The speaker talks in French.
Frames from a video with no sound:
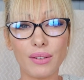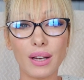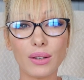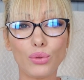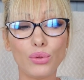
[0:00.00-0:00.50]

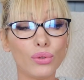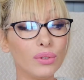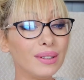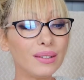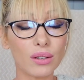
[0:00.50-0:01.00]
vertus de
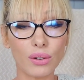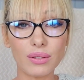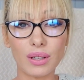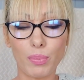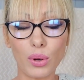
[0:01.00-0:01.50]

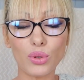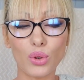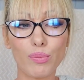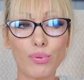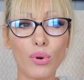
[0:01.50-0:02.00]
détente. Je pense
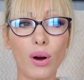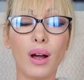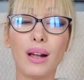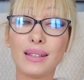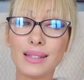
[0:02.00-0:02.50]
que pour
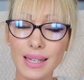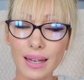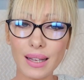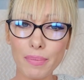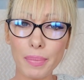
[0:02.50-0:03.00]

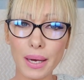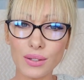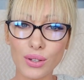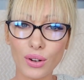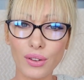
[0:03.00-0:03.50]
certaines
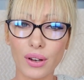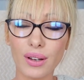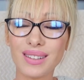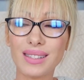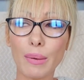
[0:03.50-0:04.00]
personnes,
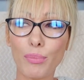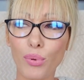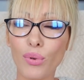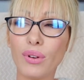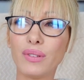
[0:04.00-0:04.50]
ça
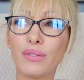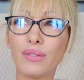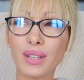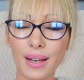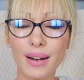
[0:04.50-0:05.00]
peut
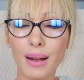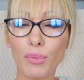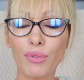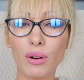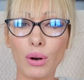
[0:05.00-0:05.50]
très
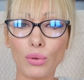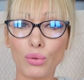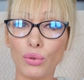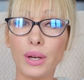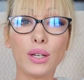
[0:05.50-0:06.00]
clairement valoir le
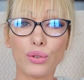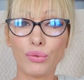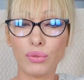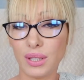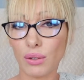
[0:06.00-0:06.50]
coup. Et je
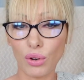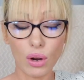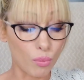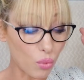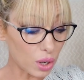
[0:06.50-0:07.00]
vous le dis
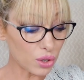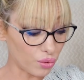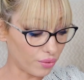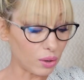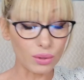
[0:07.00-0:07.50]
encore, moi, je
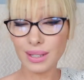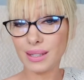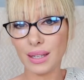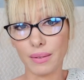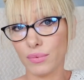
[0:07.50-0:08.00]
vais le
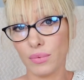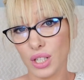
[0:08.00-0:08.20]
retester.